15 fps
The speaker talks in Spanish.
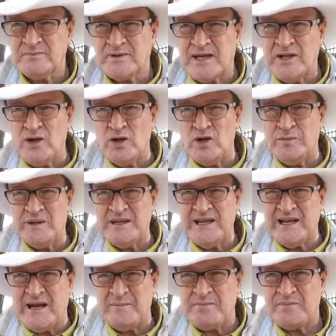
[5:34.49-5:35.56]
Que Dios los
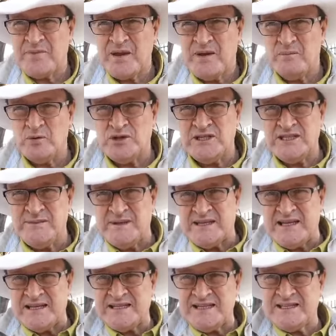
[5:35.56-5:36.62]
bendiga. Muchísimas
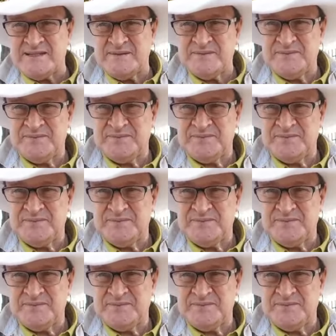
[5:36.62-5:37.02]
gracias.